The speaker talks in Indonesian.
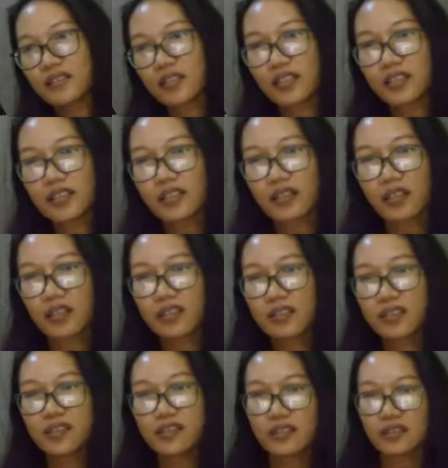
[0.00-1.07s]
ditinggal
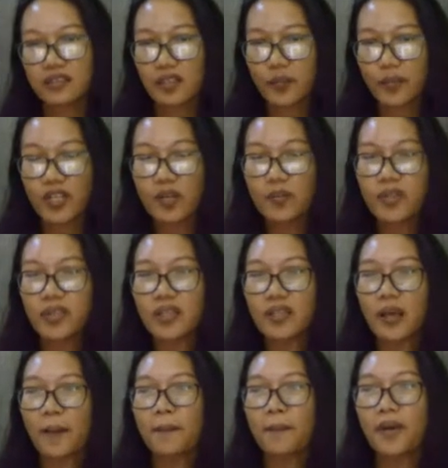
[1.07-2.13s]
di apa namanya
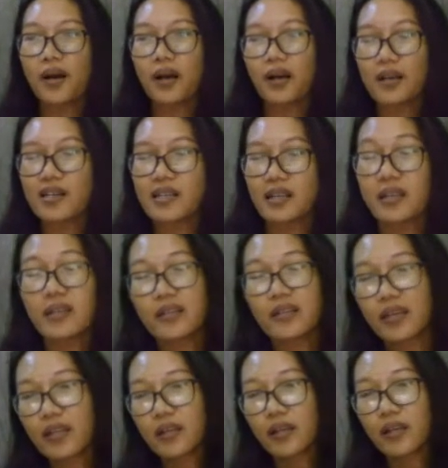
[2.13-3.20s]
tambah
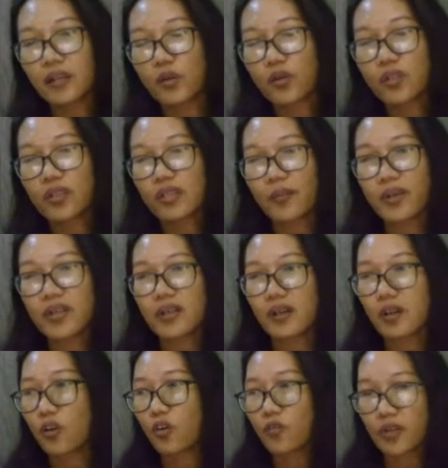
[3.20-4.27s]
gradient atau ditambah
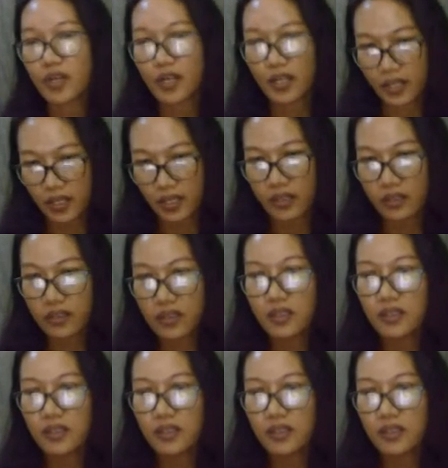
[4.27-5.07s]
dengan overlay.